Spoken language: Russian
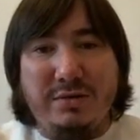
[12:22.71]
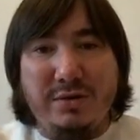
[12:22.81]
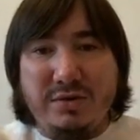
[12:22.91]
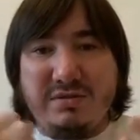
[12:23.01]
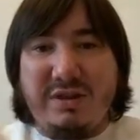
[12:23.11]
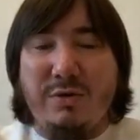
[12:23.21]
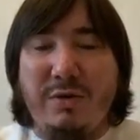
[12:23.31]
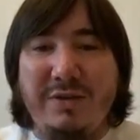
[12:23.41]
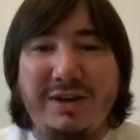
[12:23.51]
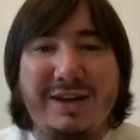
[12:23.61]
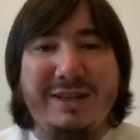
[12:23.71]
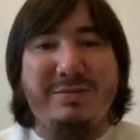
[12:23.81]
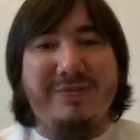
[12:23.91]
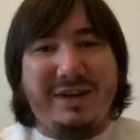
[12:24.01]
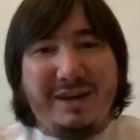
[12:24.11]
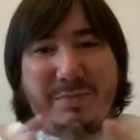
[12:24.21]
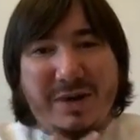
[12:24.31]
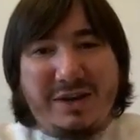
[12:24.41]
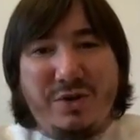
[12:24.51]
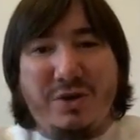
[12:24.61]
то есть в торговле, когда бывает, да,
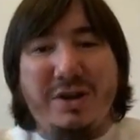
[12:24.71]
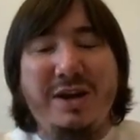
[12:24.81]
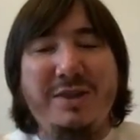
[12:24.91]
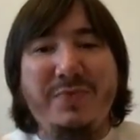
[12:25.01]
партнеры